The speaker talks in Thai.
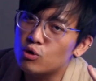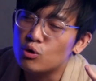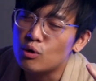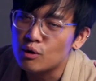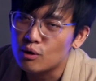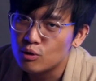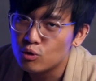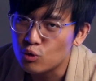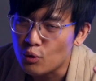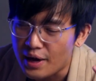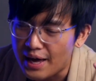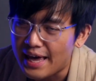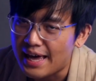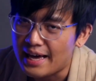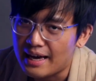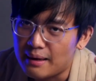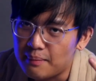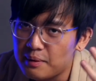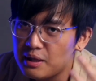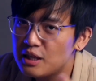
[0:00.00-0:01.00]
ของตัวเอ
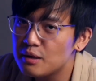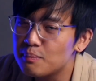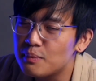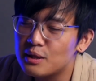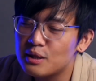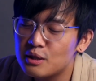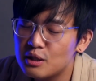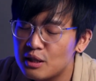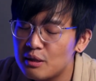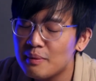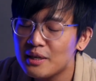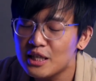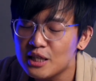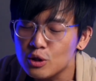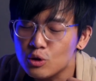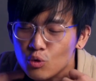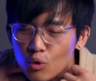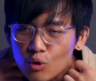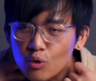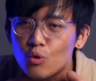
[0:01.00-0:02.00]
งอ่ะนี่มัน
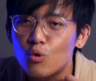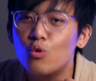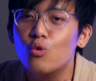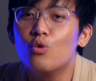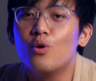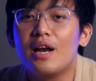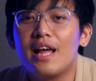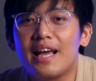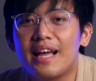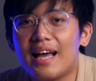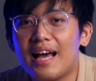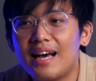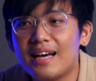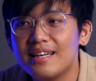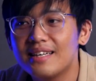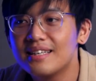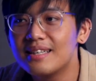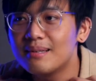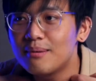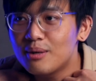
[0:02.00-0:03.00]
คือตัวกูอะไรเงี้ย
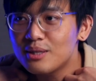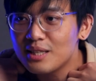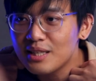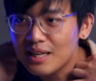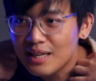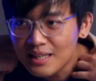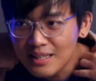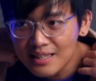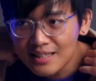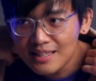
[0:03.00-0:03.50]
เพราะฉะนั้น